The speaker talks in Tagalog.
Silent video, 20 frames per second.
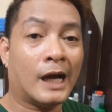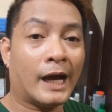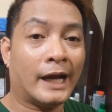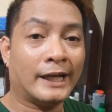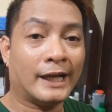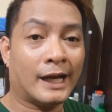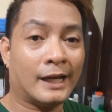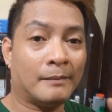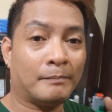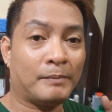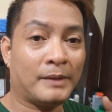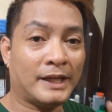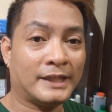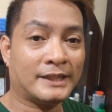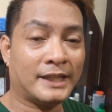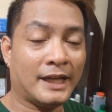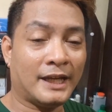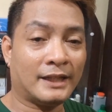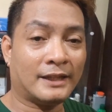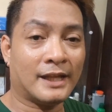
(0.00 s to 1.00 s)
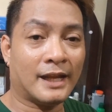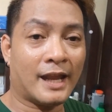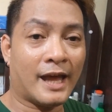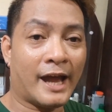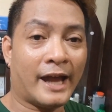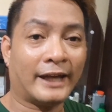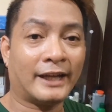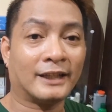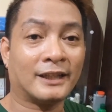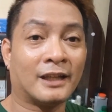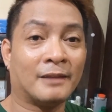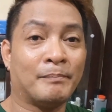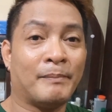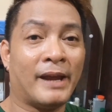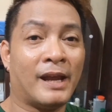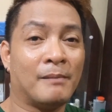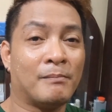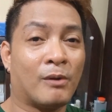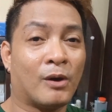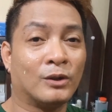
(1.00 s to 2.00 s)
Ayan, please hit the like at ang
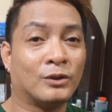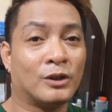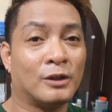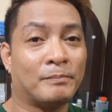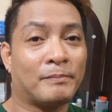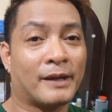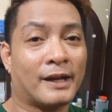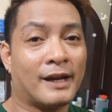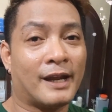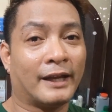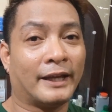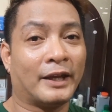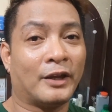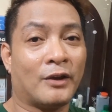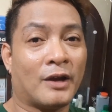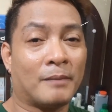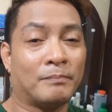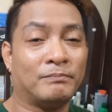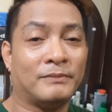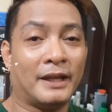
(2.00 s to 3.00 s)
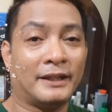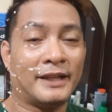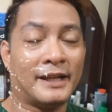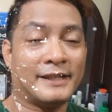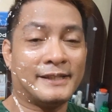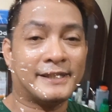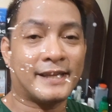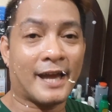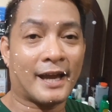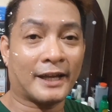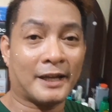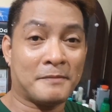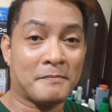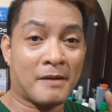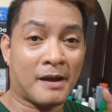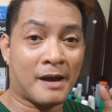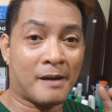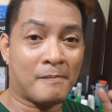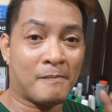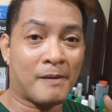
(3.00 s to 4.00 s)
bell button para lagi kayong updated sa akin
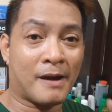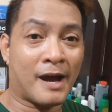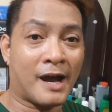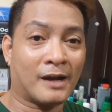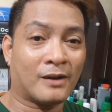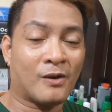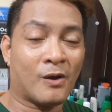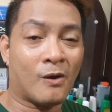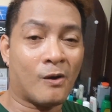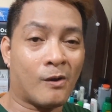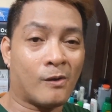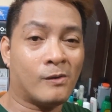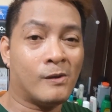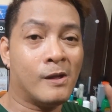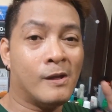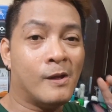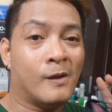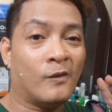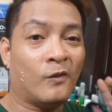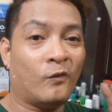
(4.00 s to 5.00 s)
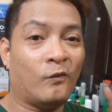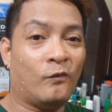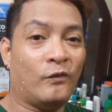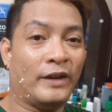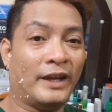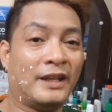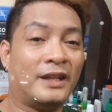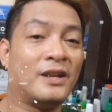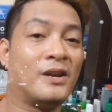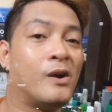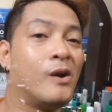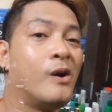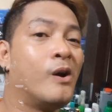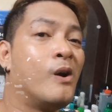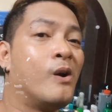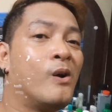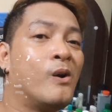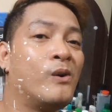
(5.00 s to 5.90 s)
mga bagong video.